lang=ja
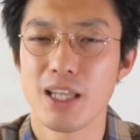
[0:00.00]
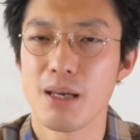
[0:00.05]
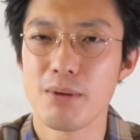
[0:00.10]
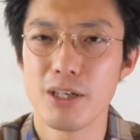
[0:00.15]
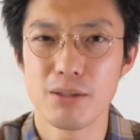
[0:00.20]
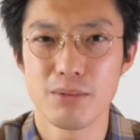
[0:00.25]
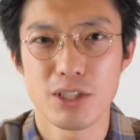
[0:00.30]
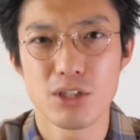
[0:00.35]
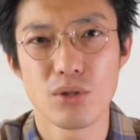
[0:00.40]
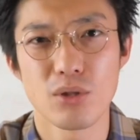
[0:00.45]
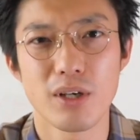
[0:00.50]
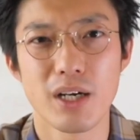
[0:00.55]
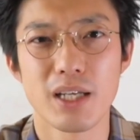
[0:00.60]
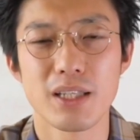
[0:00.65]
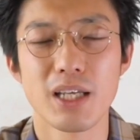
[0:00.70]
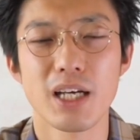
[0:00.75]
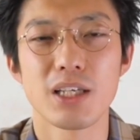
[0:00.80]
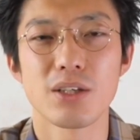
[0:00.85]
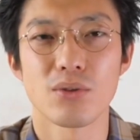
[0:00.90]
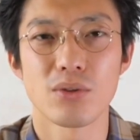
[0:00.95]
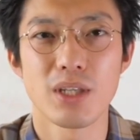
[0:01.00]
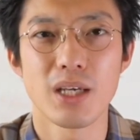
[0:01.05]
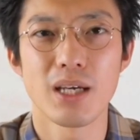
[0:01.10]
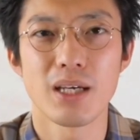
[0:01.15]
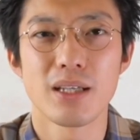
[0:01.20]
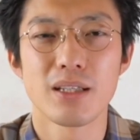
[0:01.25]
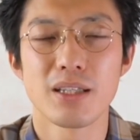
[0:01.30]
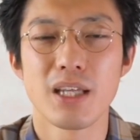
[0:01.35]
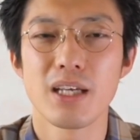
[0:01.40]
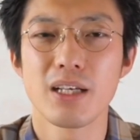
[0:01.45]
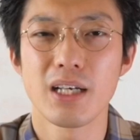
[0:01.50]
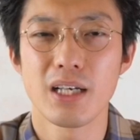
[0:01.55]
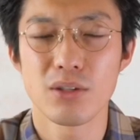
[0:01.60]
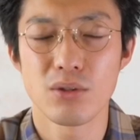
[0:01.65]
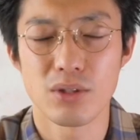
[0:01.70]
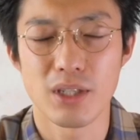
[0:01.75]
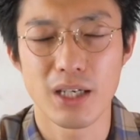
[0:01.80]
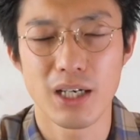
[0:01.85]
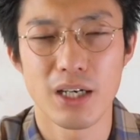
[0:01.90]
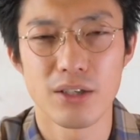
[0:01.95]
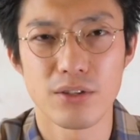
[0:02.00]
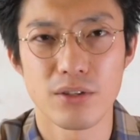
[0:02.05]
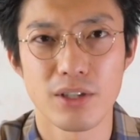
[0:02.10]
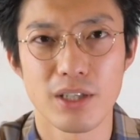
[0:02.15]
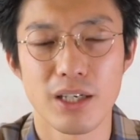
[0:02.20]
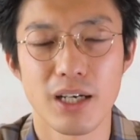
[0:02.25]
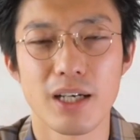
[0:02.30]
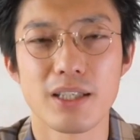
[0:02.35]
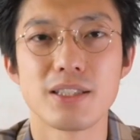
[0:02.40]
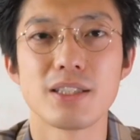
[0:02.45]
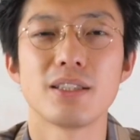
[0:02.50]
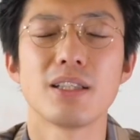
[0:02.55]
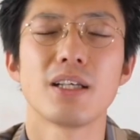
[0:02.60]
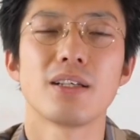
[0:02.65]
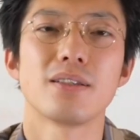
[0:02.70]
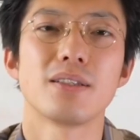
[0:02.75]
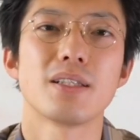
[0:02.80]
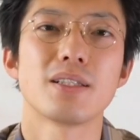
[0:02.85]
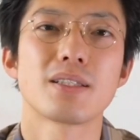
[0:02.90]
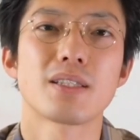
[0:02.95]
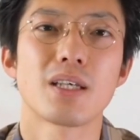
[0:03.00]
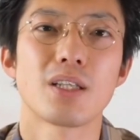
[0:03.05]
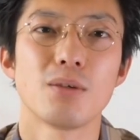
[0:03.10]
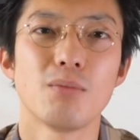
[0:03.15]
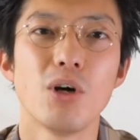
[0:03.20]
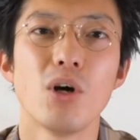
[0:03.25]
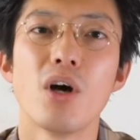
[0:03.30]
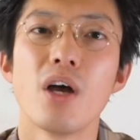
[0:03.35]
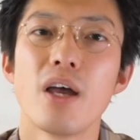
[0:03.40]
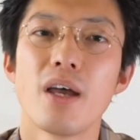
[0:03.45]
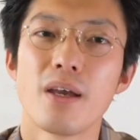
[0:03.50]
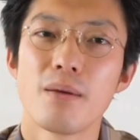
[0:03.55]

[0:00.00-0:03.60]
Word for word: 食べる場所とかはないのでテイクアウトで買うような感じになるんですけども、